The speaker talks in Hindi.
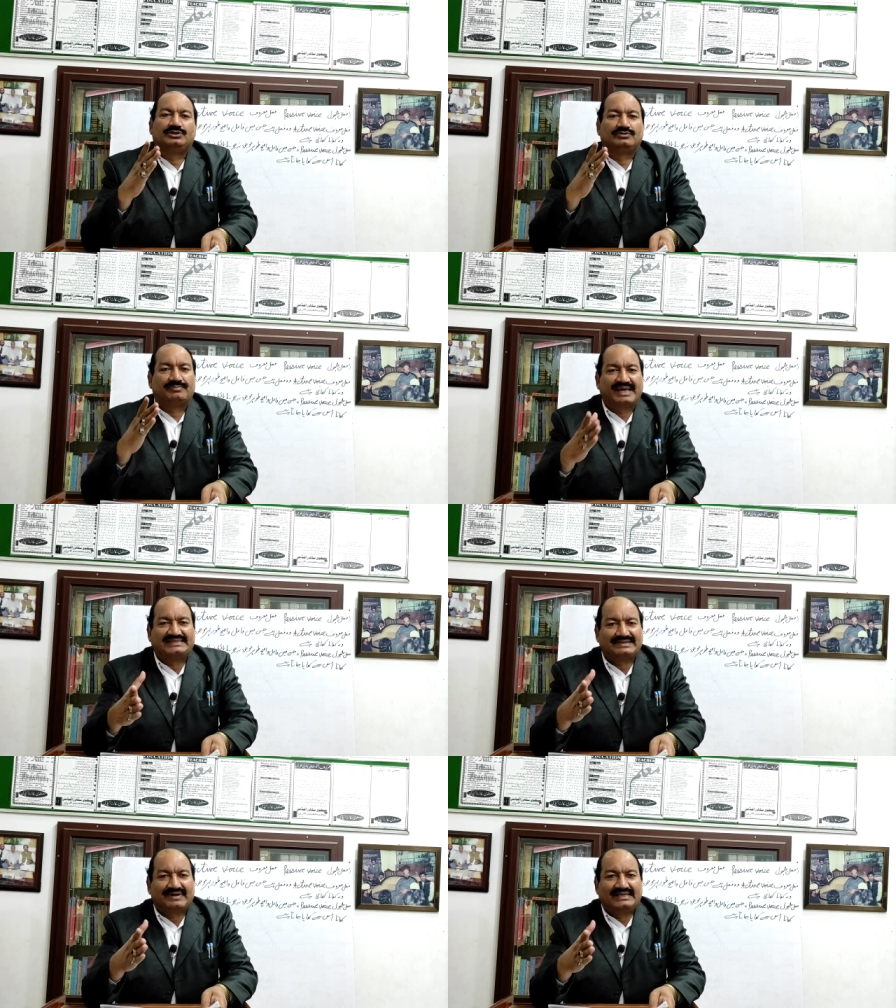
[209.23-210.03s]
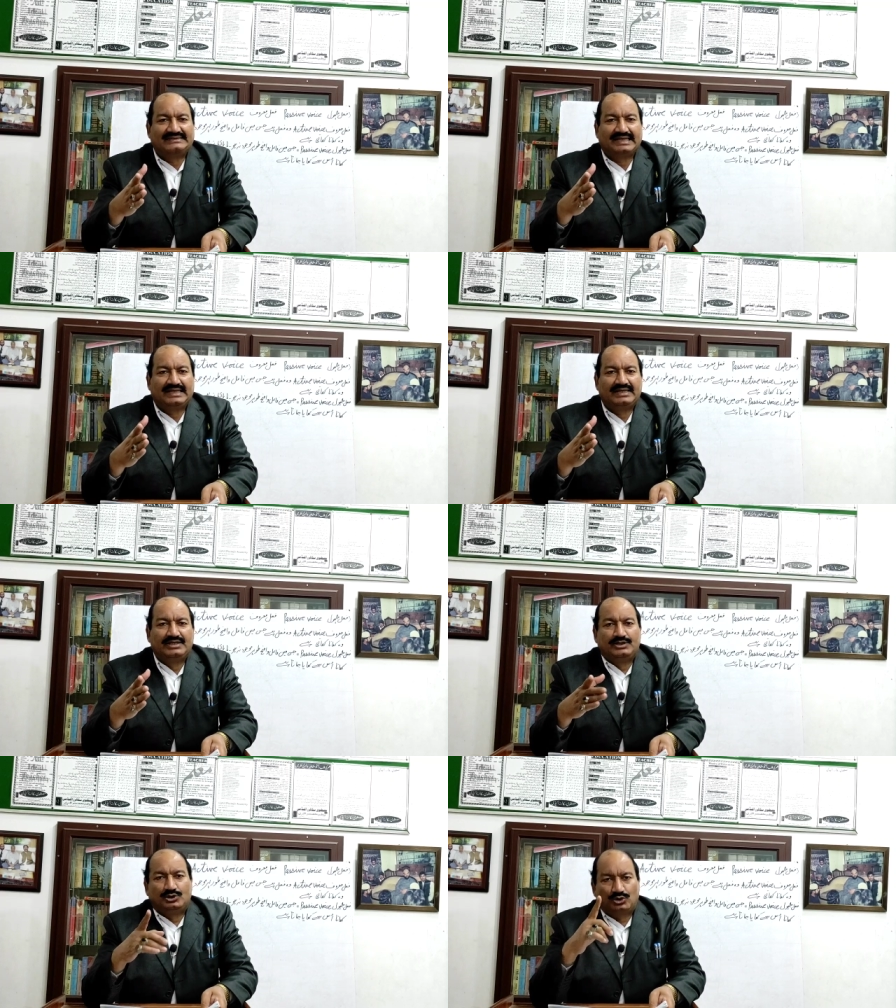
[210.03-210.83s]
तो वह पैसे वायस है
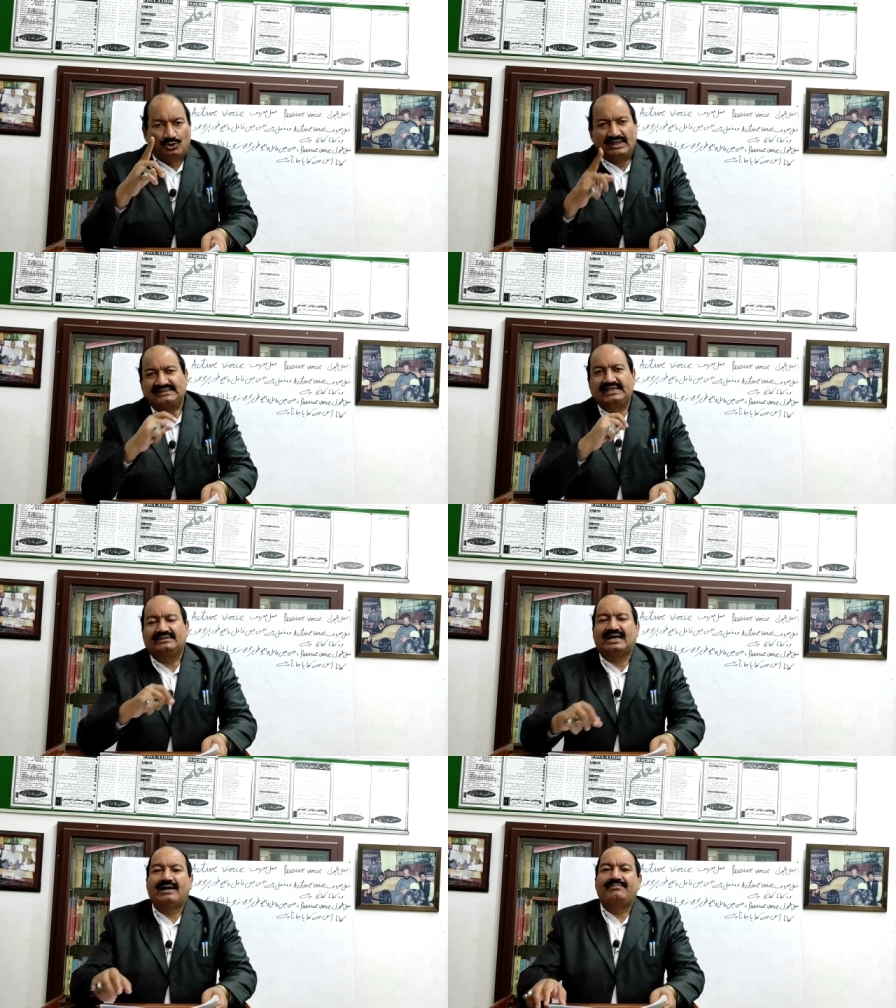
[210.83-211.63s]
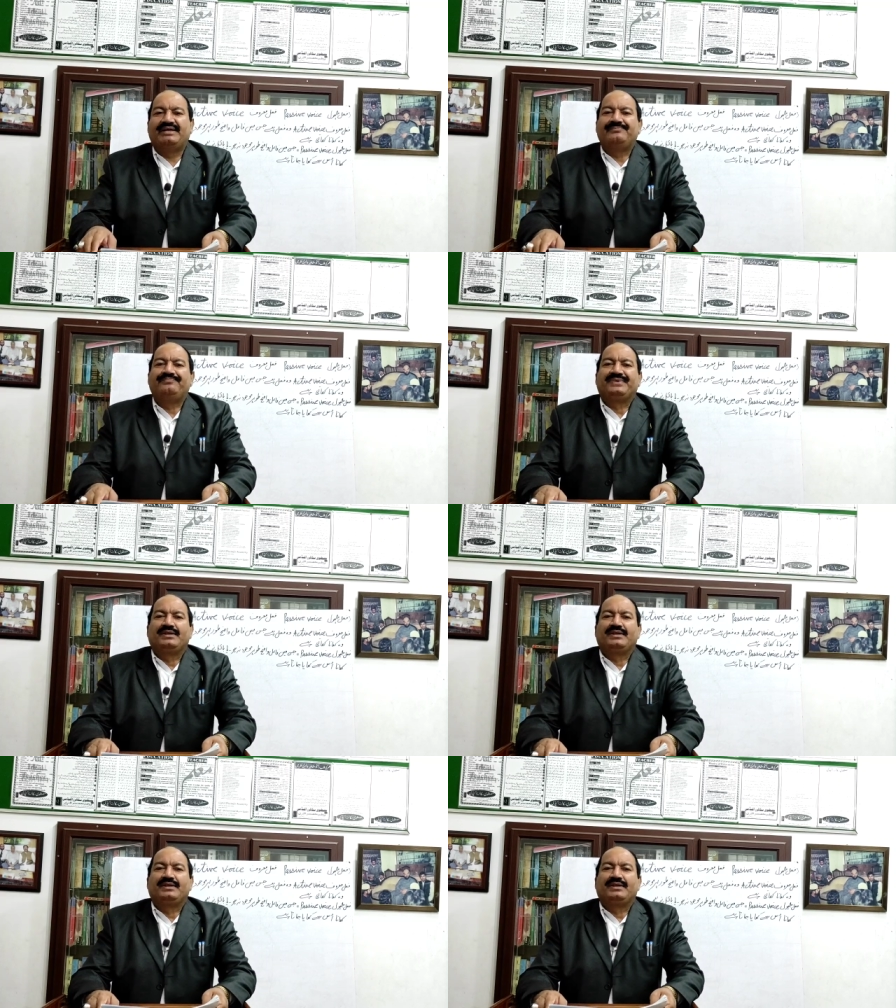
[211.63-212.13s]
लुगत की किताब में